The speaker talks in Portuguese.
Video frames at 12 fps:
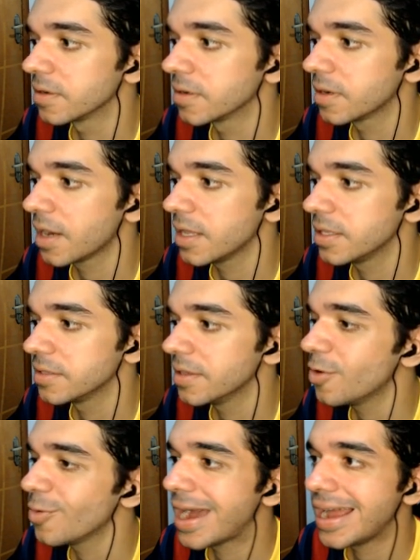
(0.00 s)
Cadê?
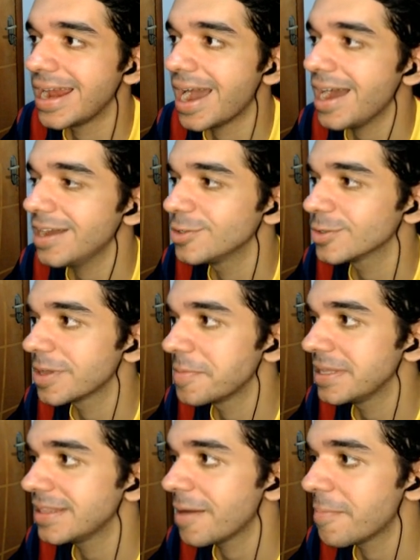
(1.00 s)
Não, o Galhardio
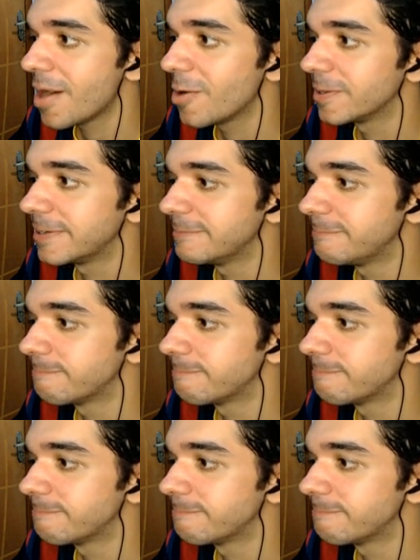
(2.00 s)
também tá mal, né?